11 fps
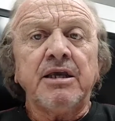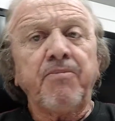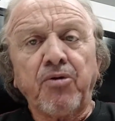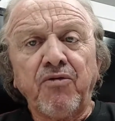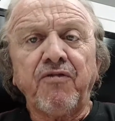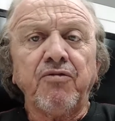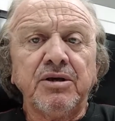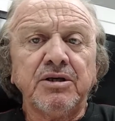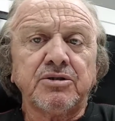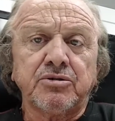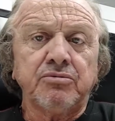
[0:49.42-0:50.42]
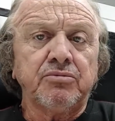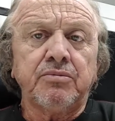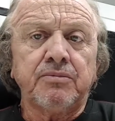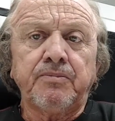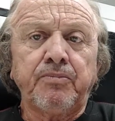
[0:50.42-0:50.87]
e provou isso
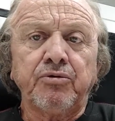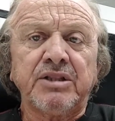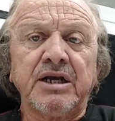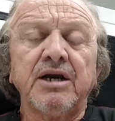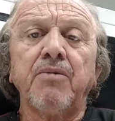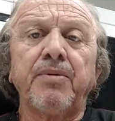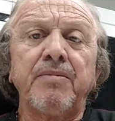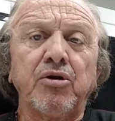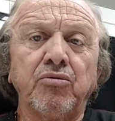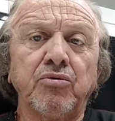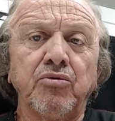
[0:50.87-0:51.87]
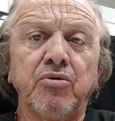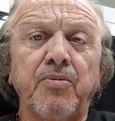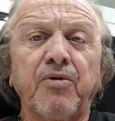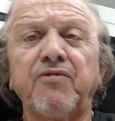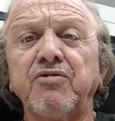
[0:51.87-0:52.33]
por ter ganho o primeiro turno,
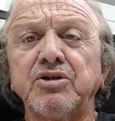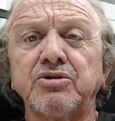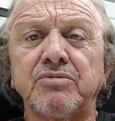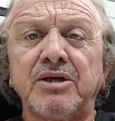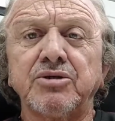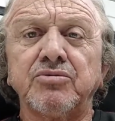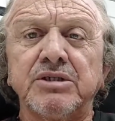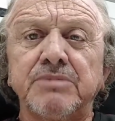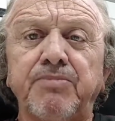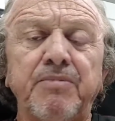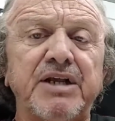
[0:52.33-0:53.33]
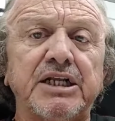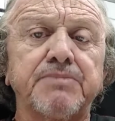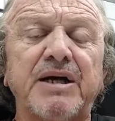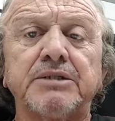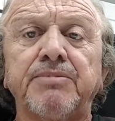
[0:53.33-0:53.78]
provou isso nas suas
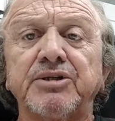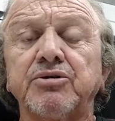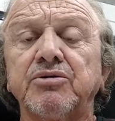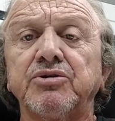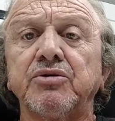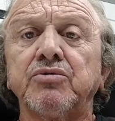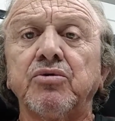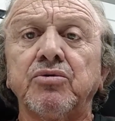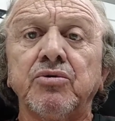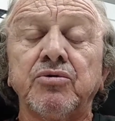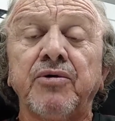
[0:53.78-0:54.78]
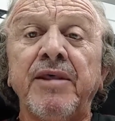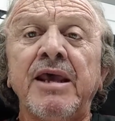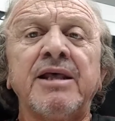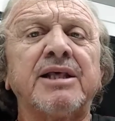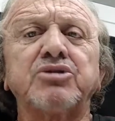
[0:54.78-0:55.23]
primeiras participações do segundo turno,
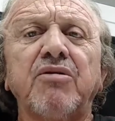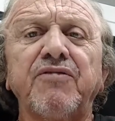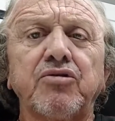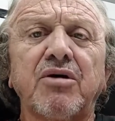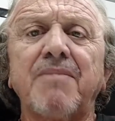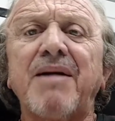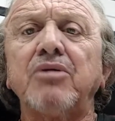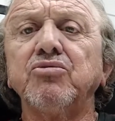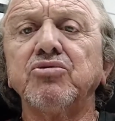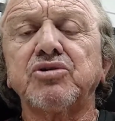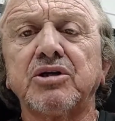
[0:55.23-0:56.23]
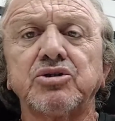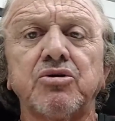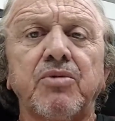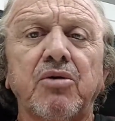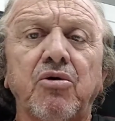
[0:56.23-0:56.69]
na sua vitória maiúscula
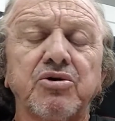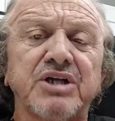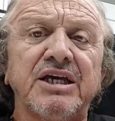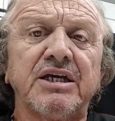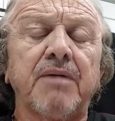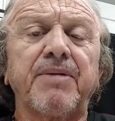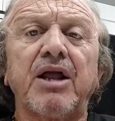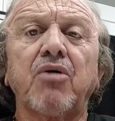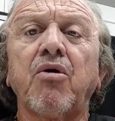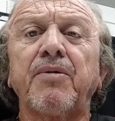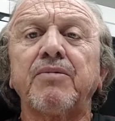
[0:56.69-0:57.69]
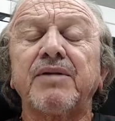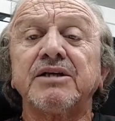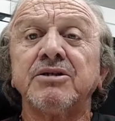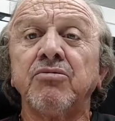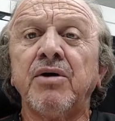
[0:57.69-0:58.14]
sobre a Costa Rica pela Copa do
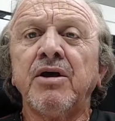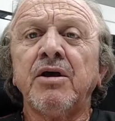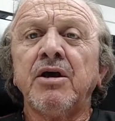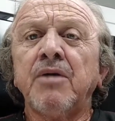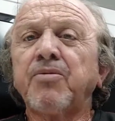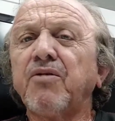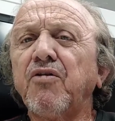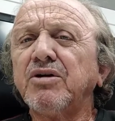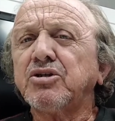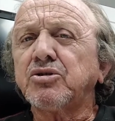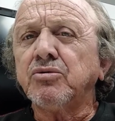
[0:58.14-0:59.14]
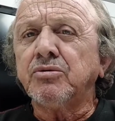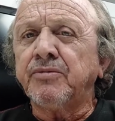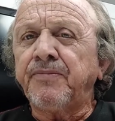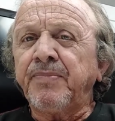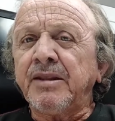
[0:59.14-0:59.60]
Brasil, provou
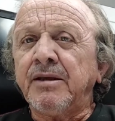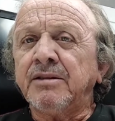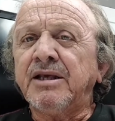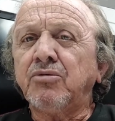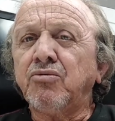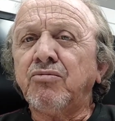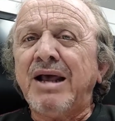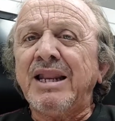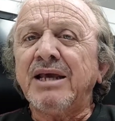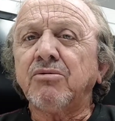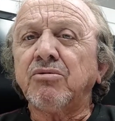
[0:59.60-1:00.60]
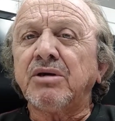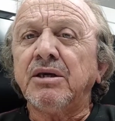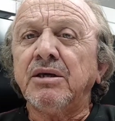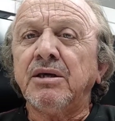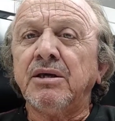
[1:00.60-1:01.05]
isso tendo um elenco
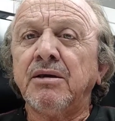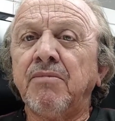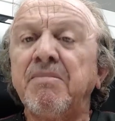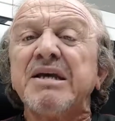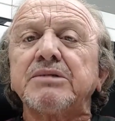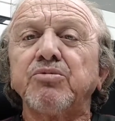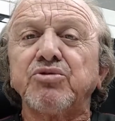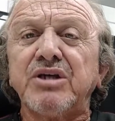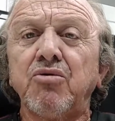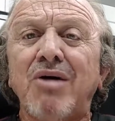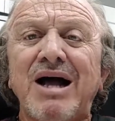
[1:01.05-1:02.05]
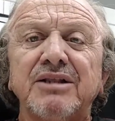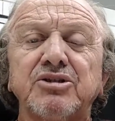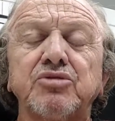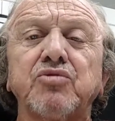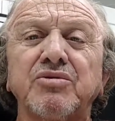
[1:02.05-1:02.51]
que, mesmo sem o
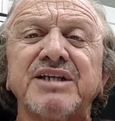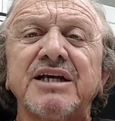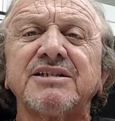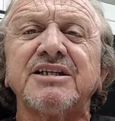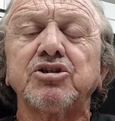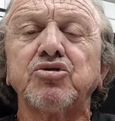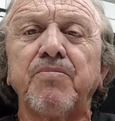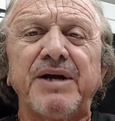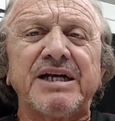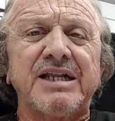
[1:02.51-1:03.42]
Alisson, consegue ser super